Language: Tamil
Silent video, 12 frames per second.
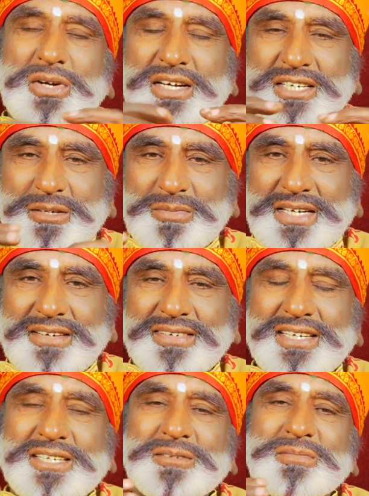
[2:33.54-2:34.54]
உனக்கும்
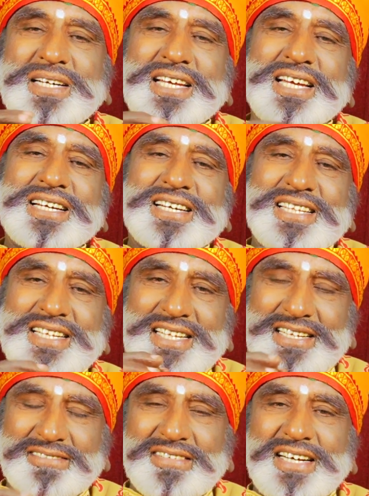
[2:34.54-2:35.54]
இறைவனுக்கும் இடையே நடந்த
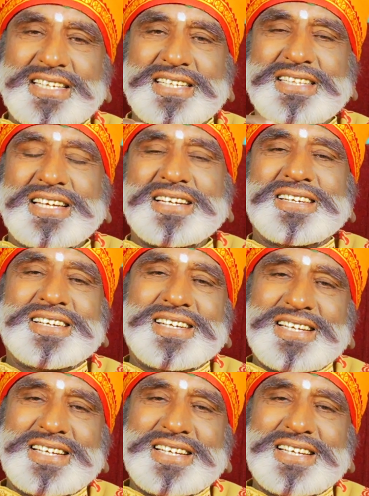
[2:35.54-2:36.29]
அந்த விவாதத்தின்